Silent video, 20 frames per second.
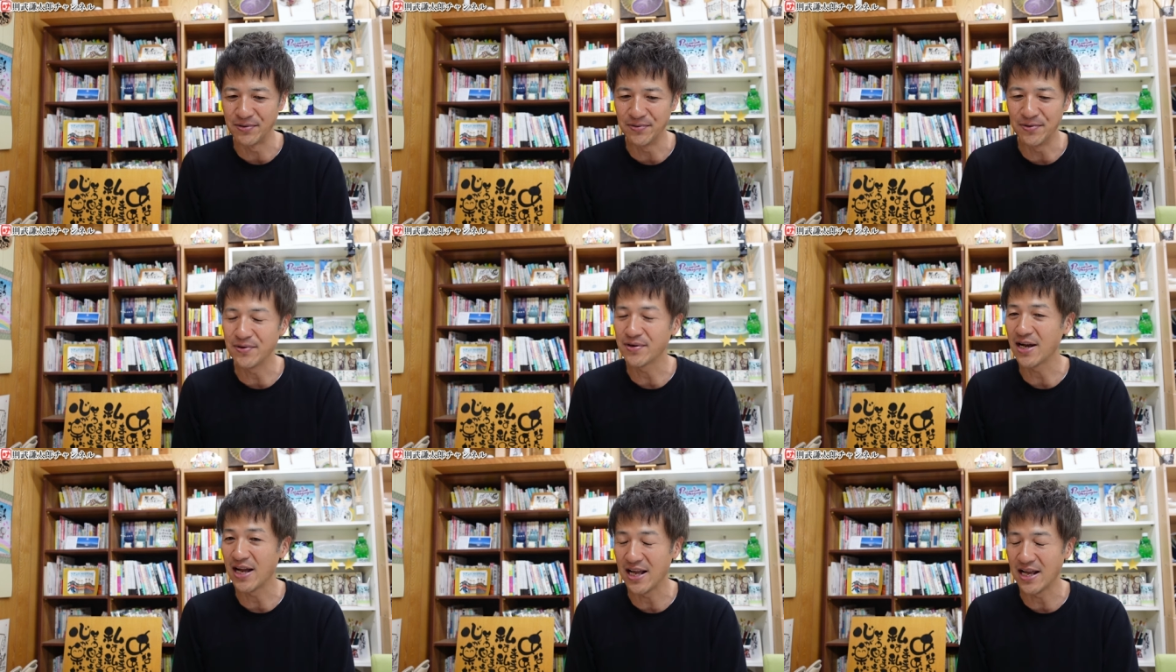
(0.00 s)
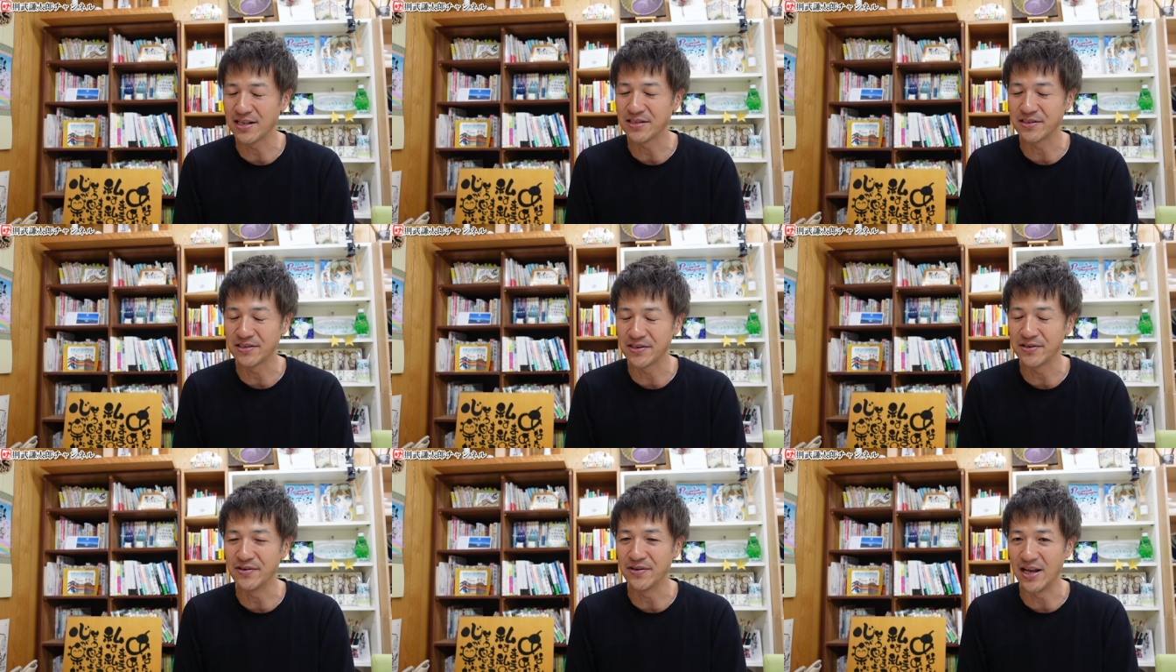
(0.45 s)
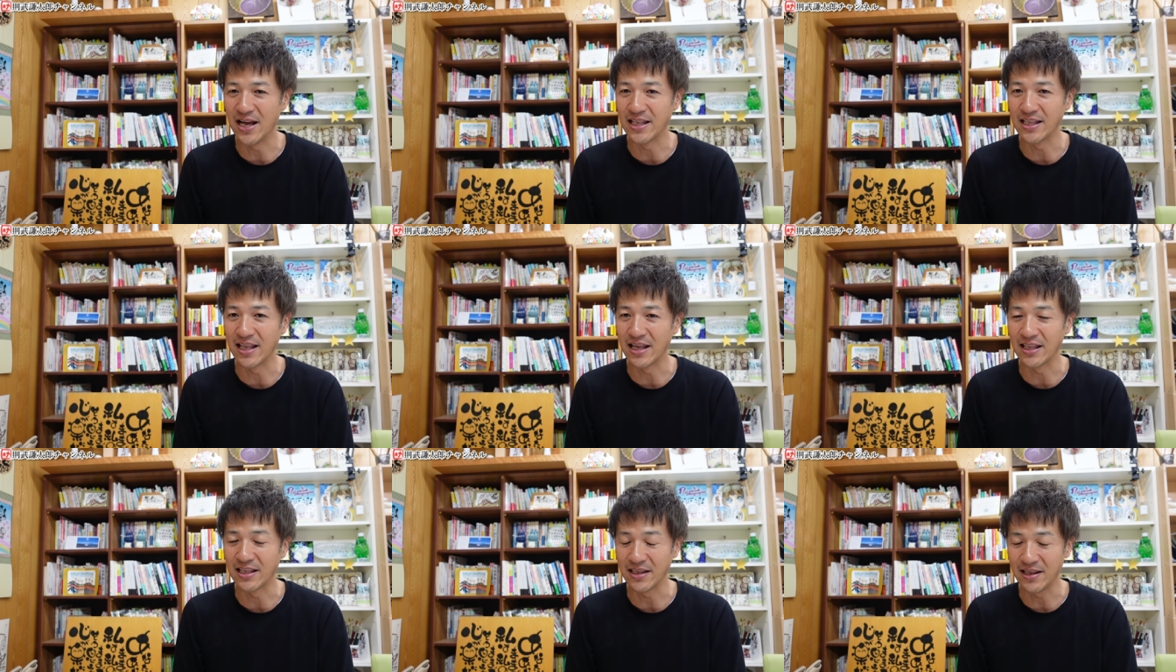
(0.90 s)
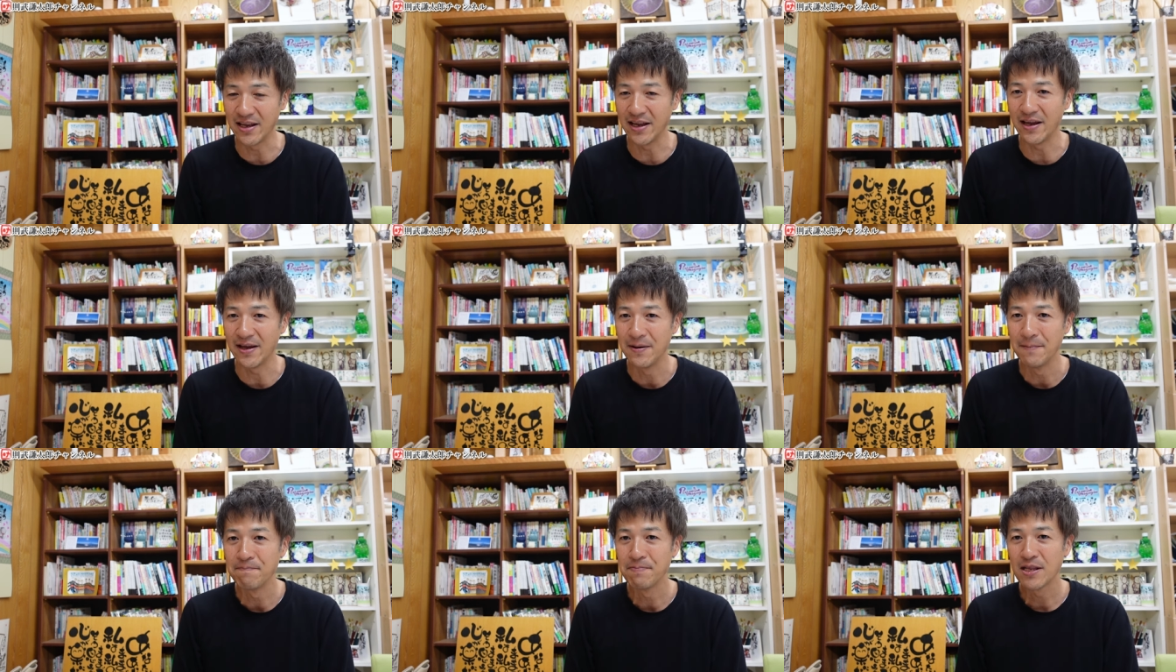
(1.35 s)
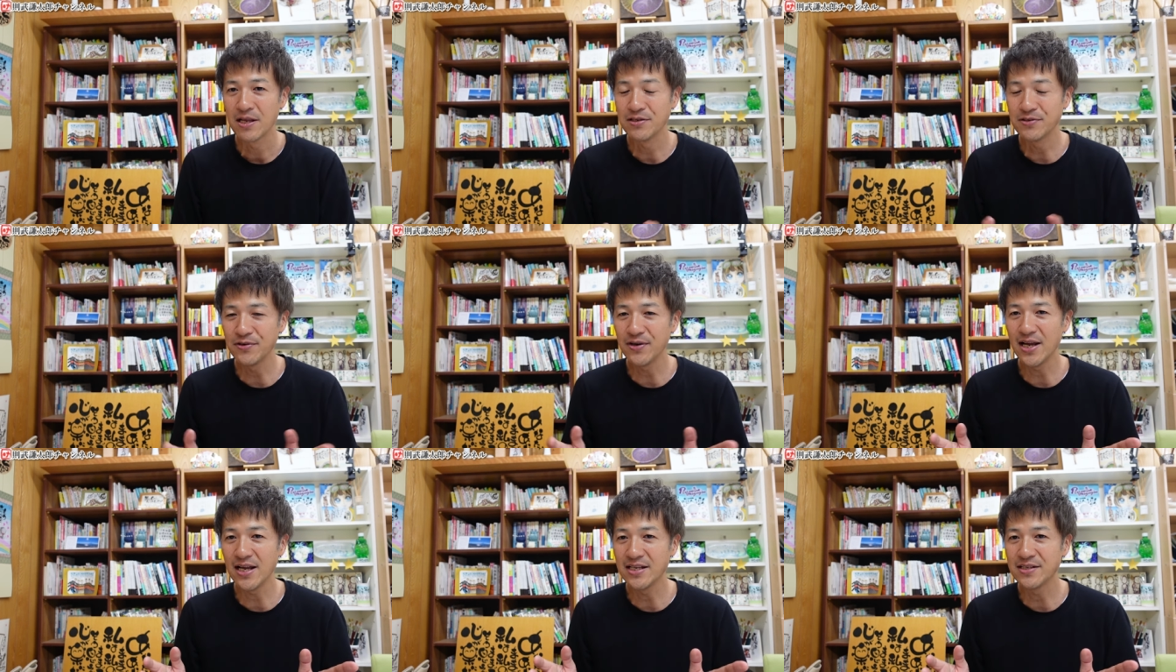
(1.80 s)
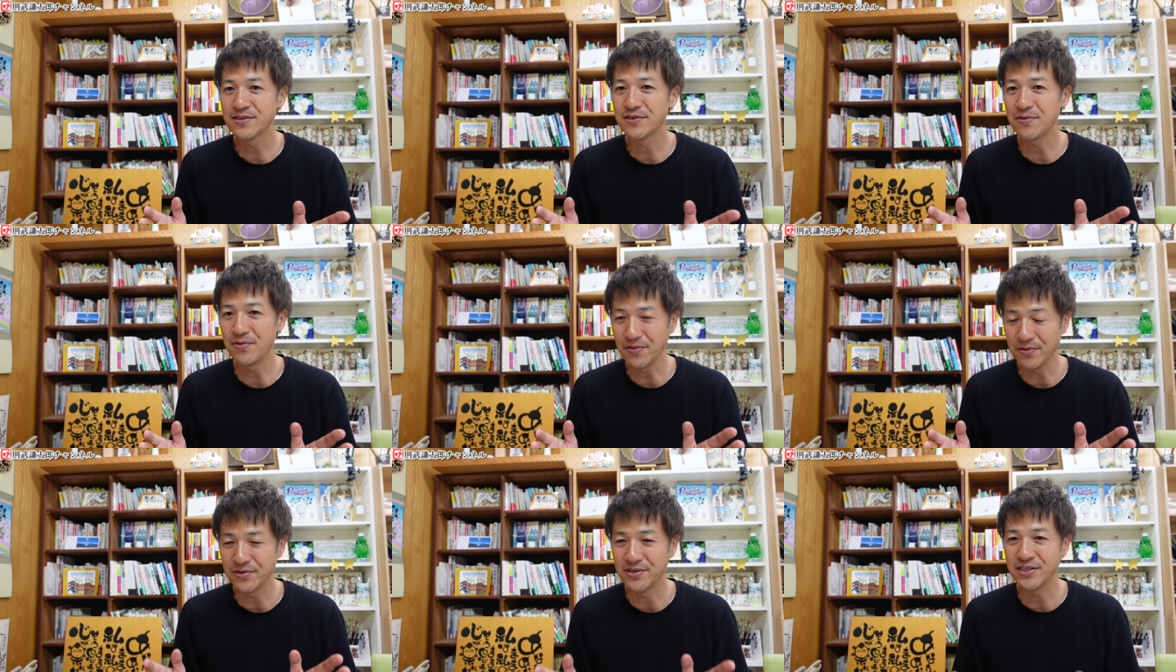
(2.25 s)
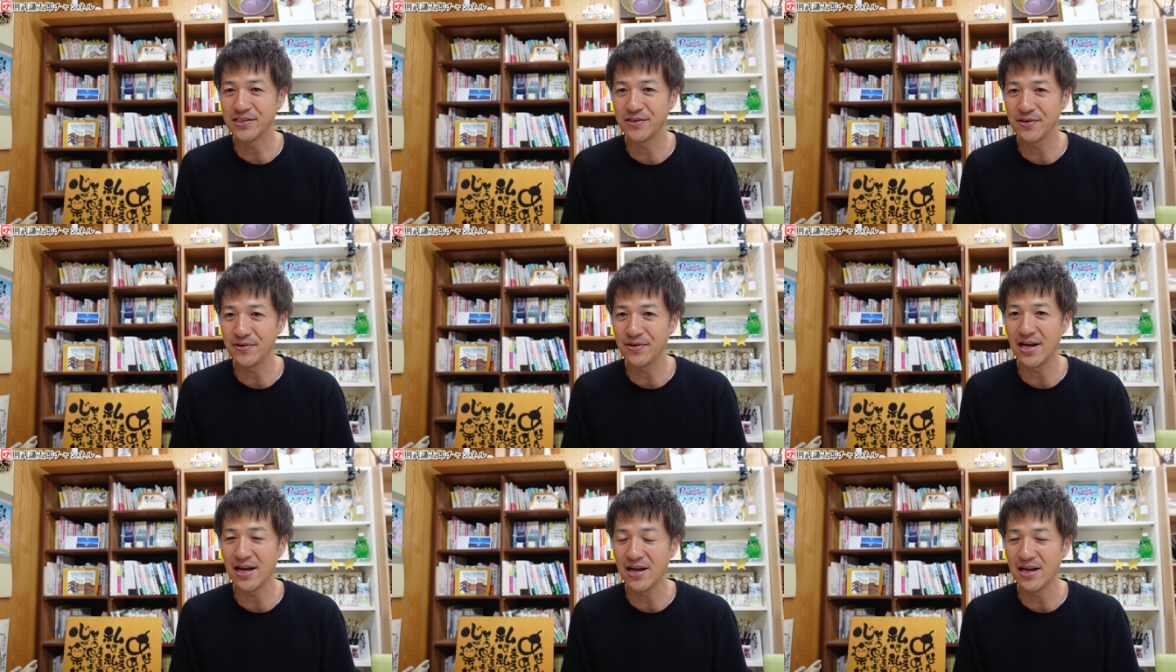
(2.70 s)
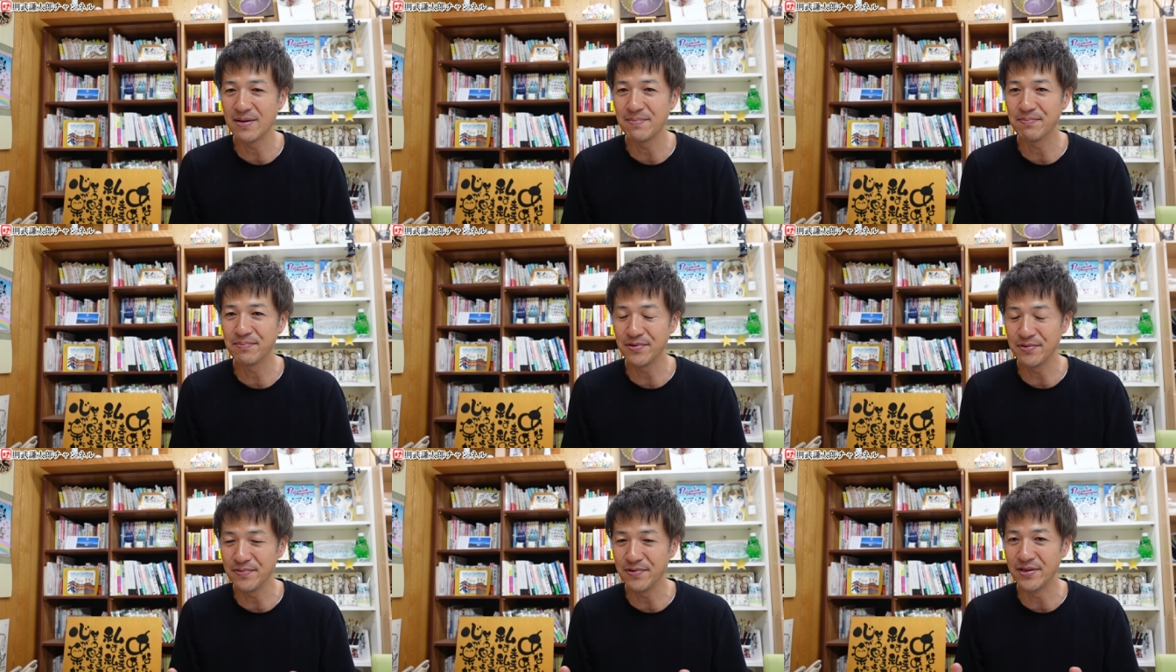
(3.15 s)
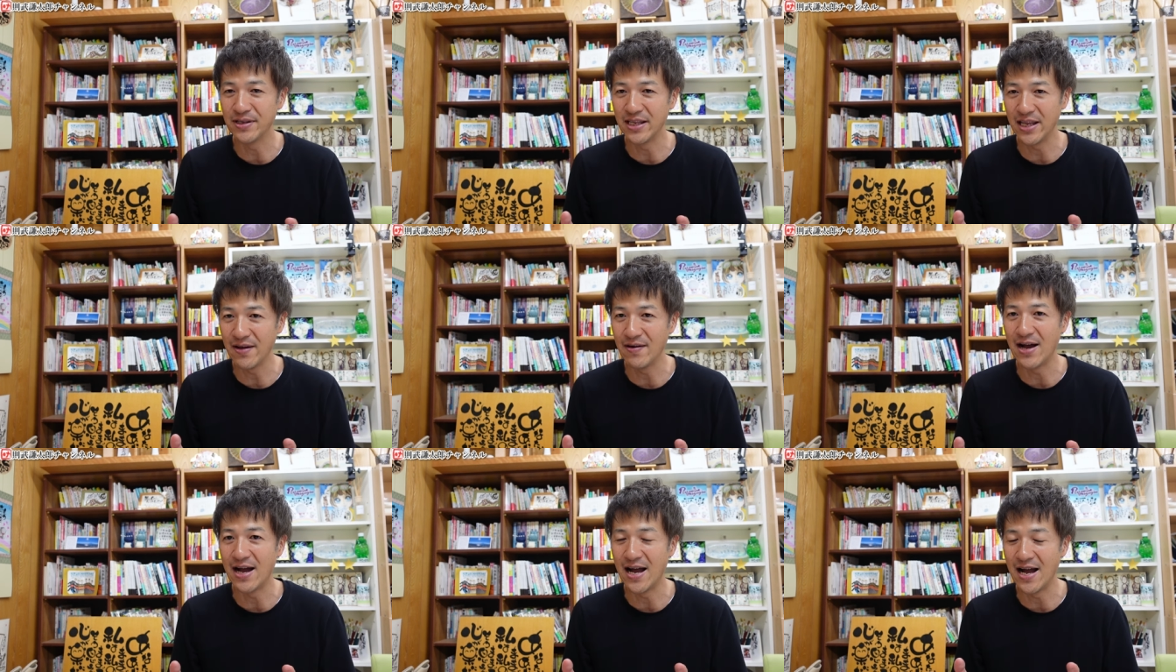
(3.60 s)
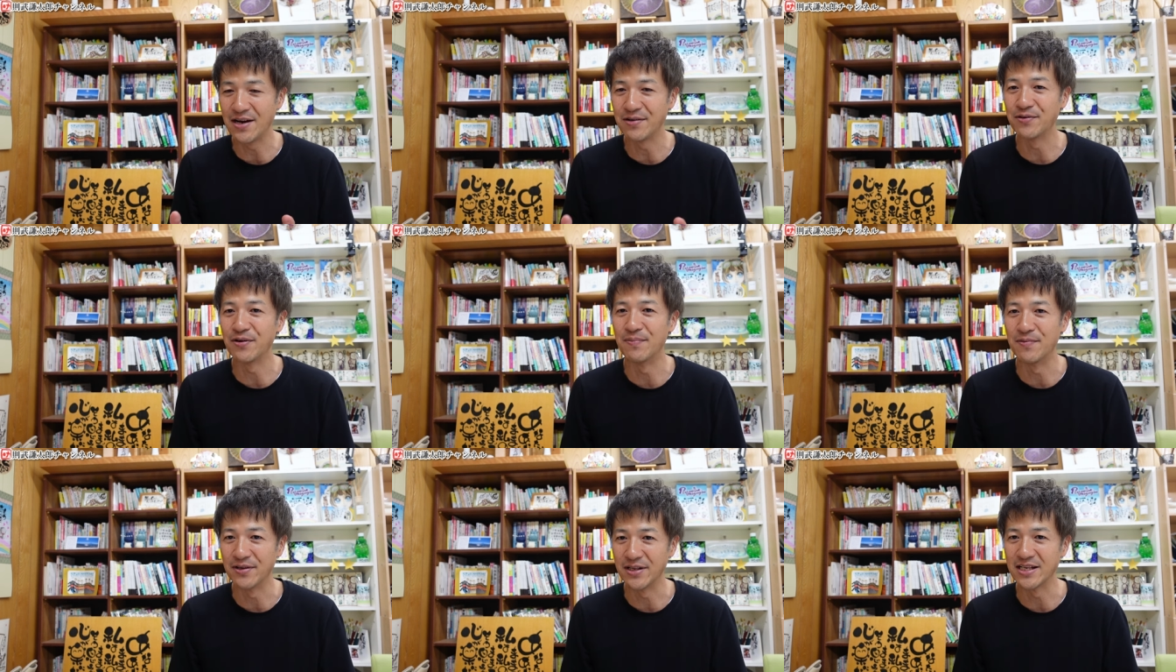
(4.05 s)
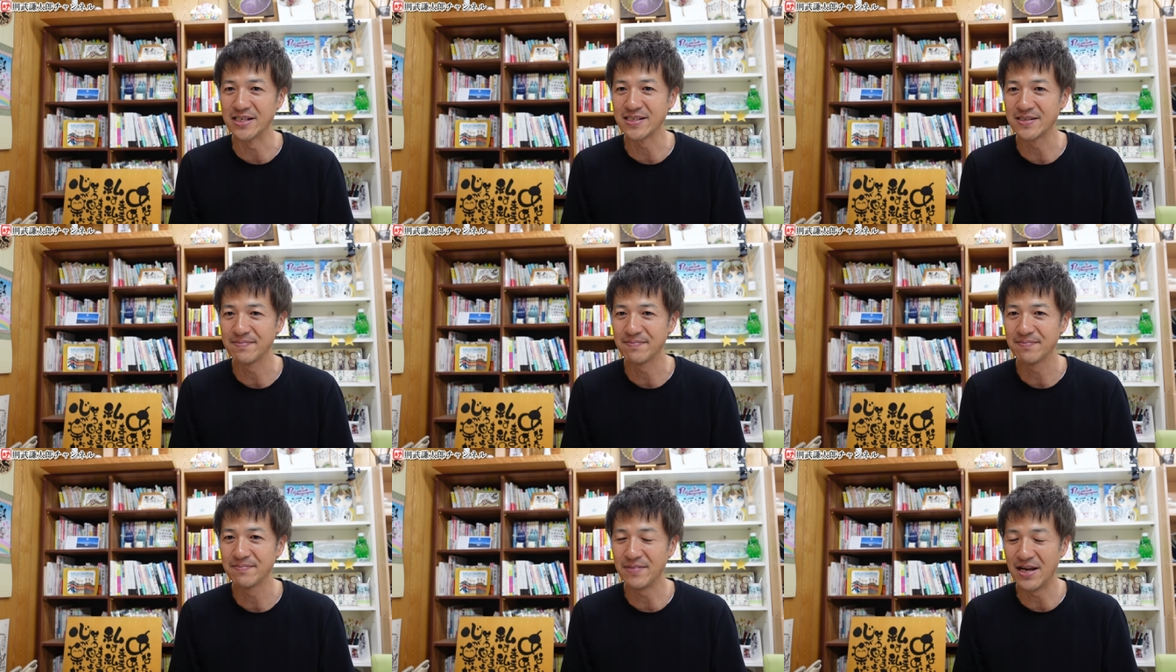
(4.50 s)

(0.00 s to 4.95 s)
を開発するにあたって、それはすごく必要な部分ではあると思うんです。